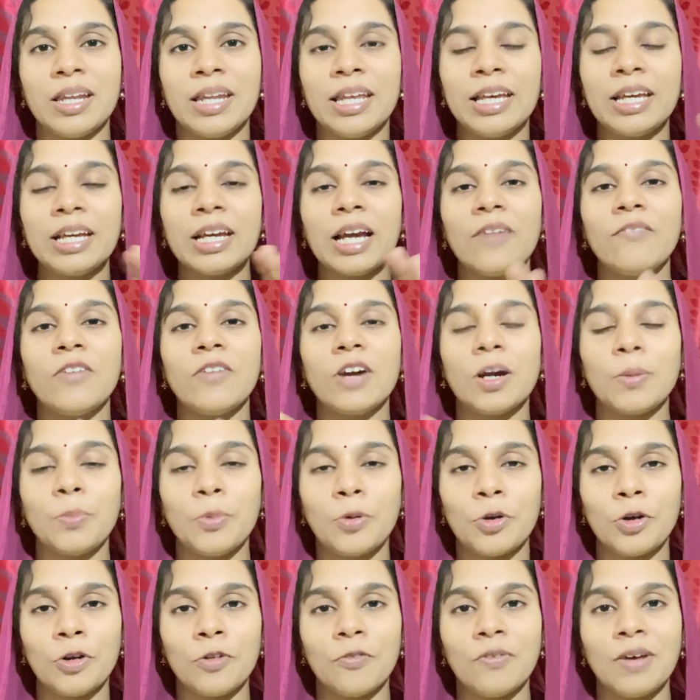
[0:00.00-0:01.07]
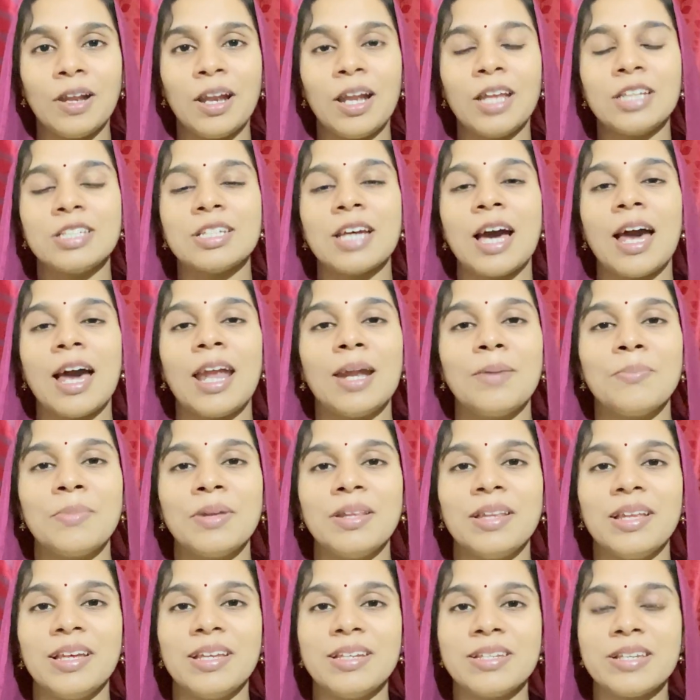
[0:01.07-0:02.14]
లింక్ అవ్వకపోవడం వల్ల
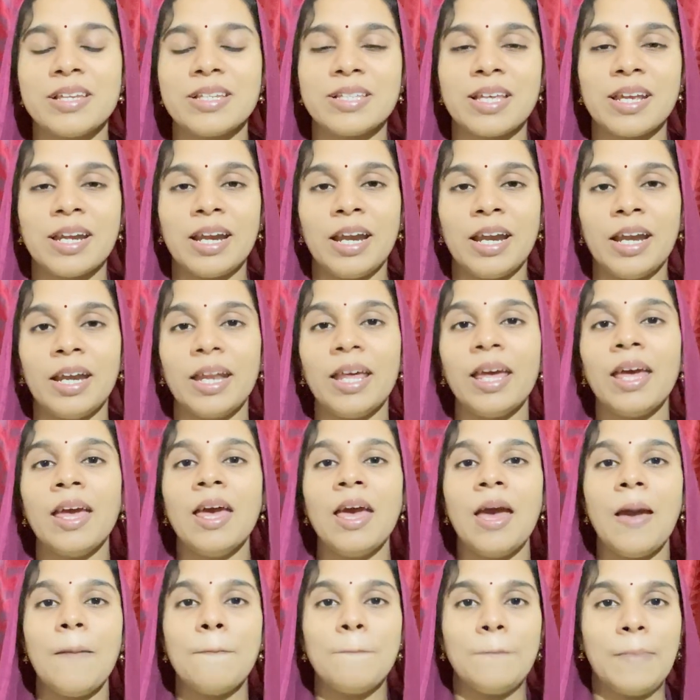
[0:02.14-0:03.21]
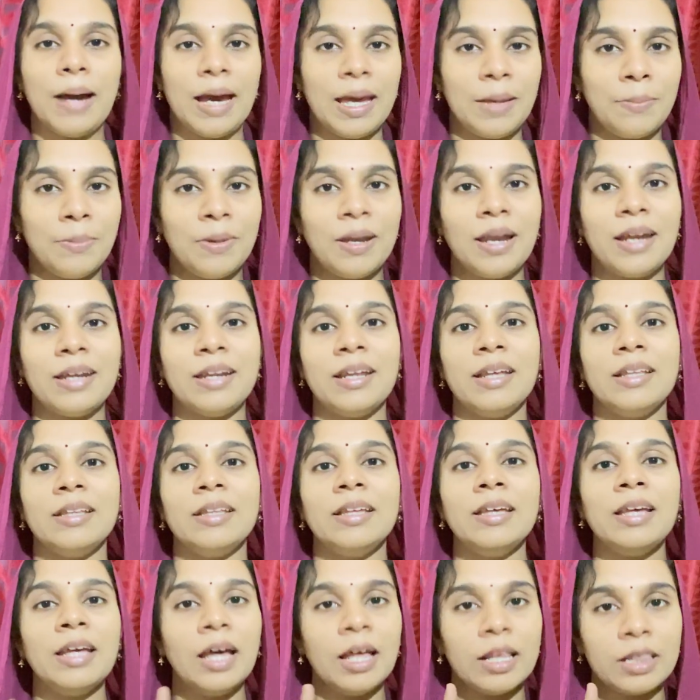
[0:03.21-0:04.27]
చాలామంది ఏం చేస్తారంటే బైబిల్
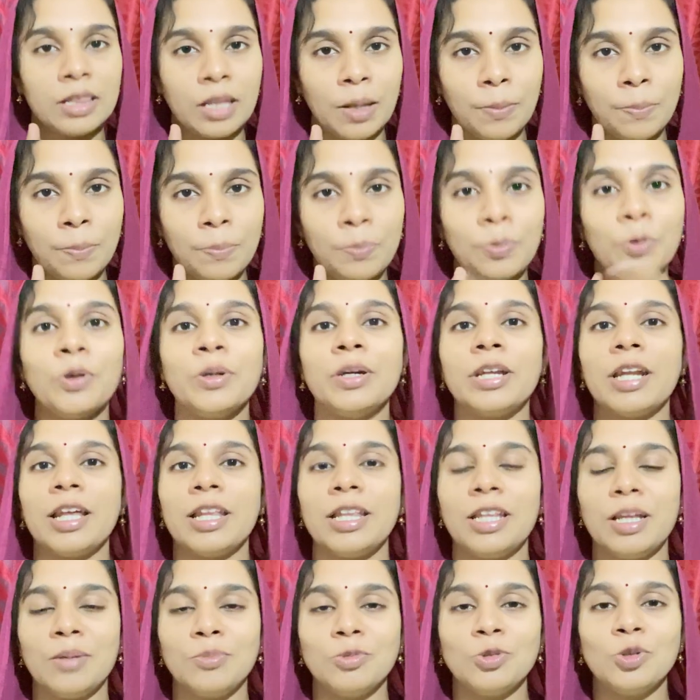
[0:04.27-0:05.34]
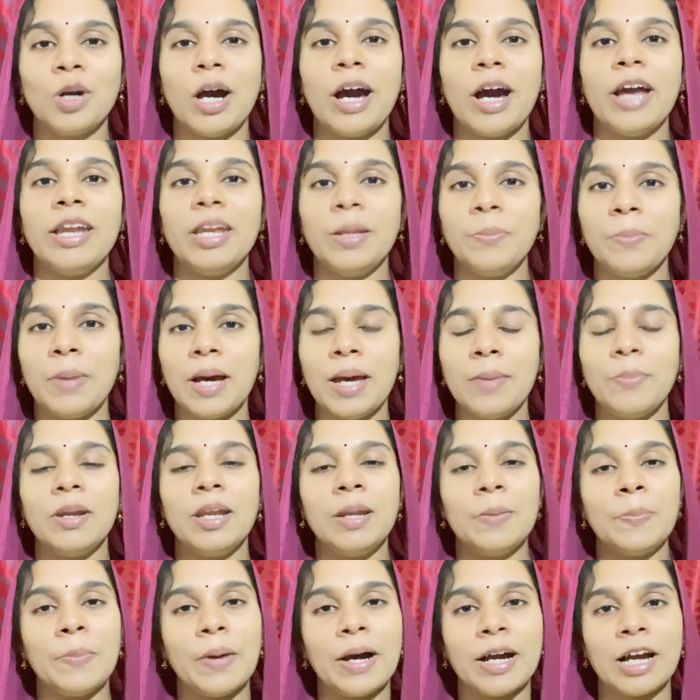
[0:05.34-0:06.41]
అనేది తప్పుడు గ్రంథము అని
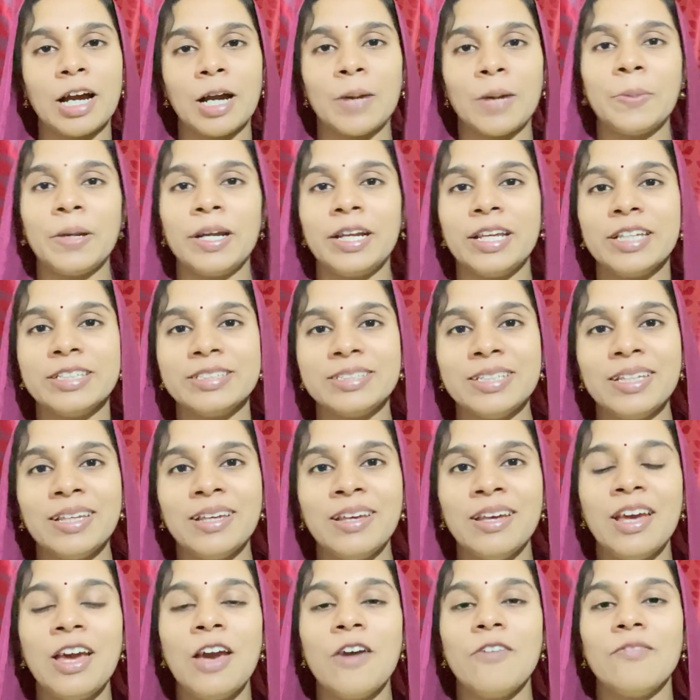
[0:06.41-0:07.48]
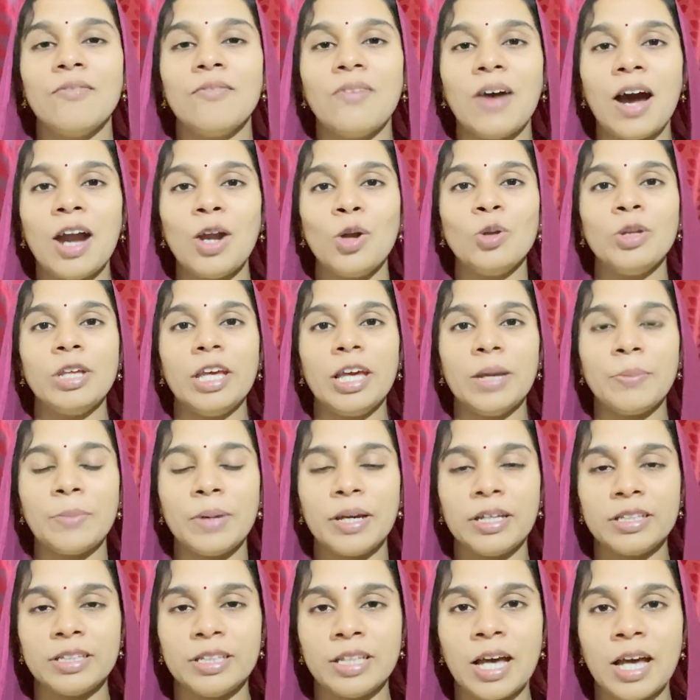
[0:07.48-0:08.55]
బైబిల్ని పక్కకు పెట్టేసి వాళ్ళు
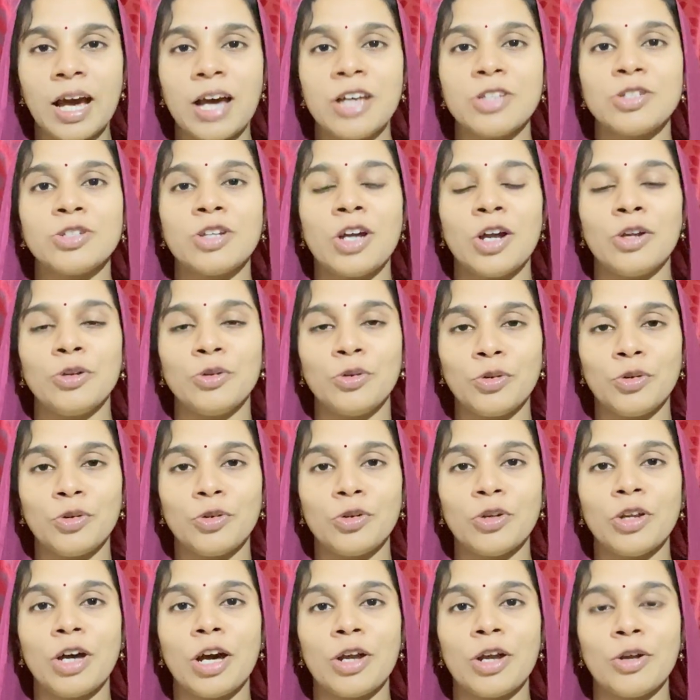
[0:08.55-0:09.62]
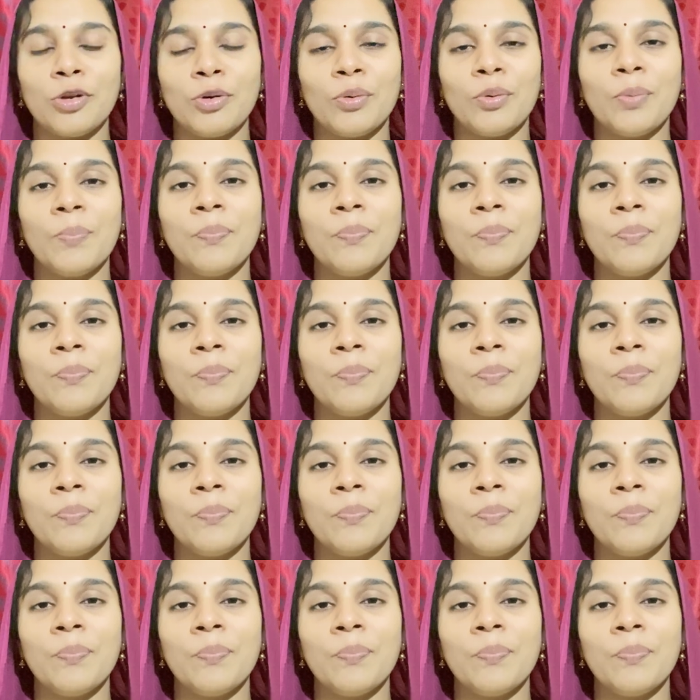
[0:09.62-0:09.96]
ఏమైతే అనుకుంటున్నారో